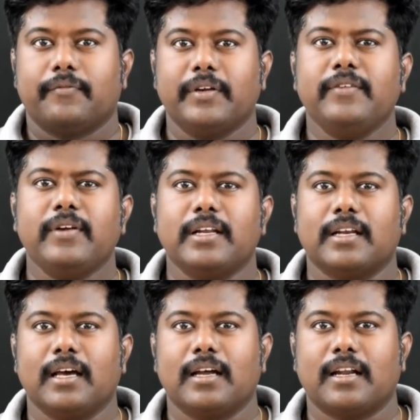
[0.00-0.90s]

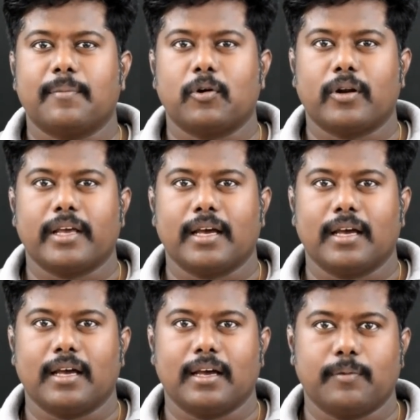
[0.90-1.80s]
விண்வெளியில் நம்மளுடைய
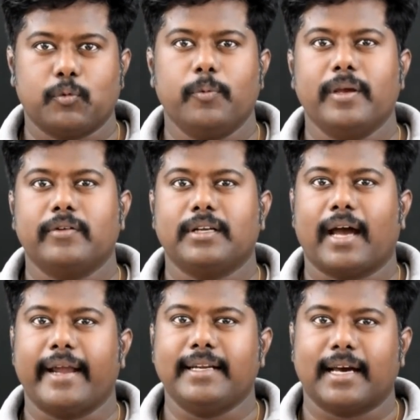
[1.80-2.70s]
பூமியை விட்டு
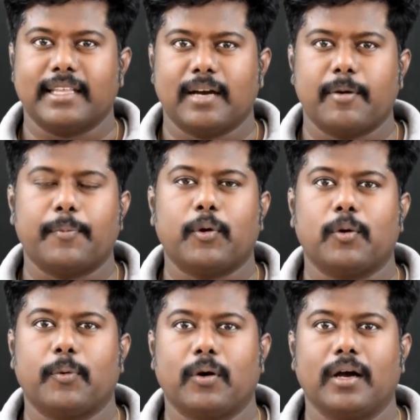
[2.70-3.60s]
ஹைட் அதிகமாக
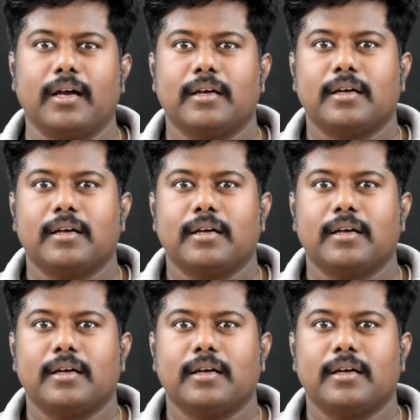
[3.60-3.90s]
போக போக